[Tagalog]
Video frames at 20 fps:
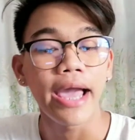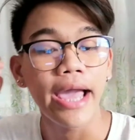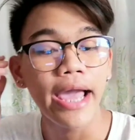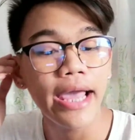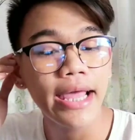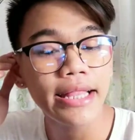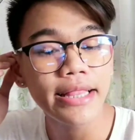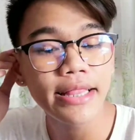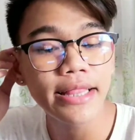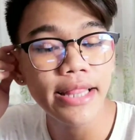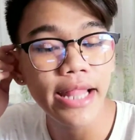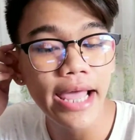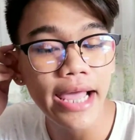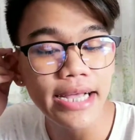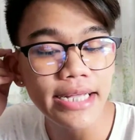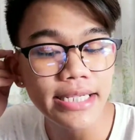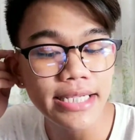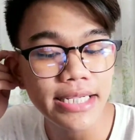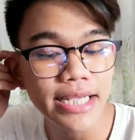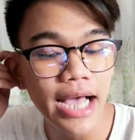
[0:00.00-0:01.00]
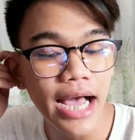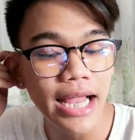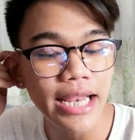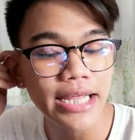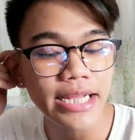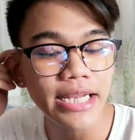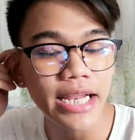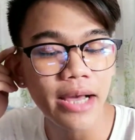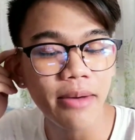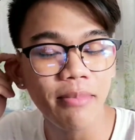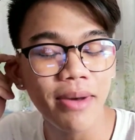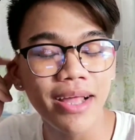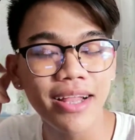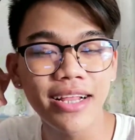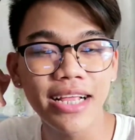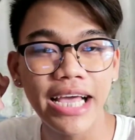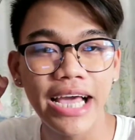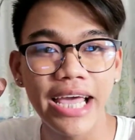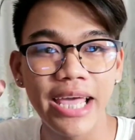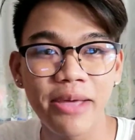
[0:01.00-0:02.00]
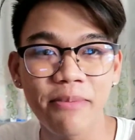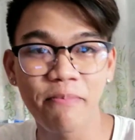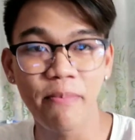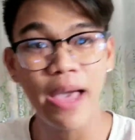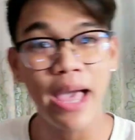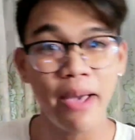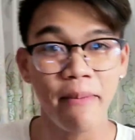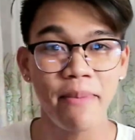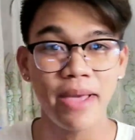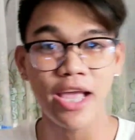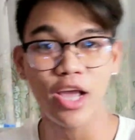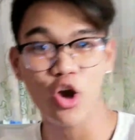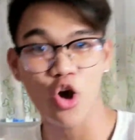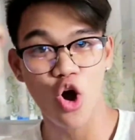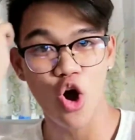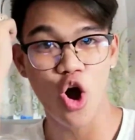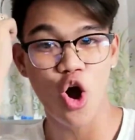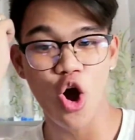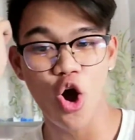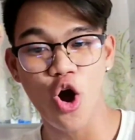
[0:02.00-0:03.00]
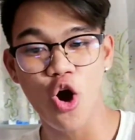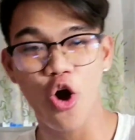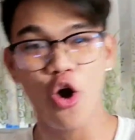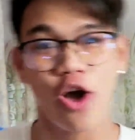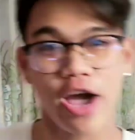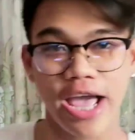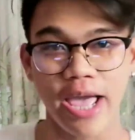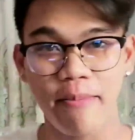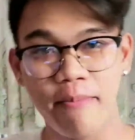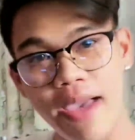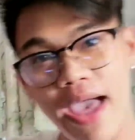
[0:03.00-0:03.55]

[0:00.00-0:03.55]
And next, galing naman kay bebe ko, kay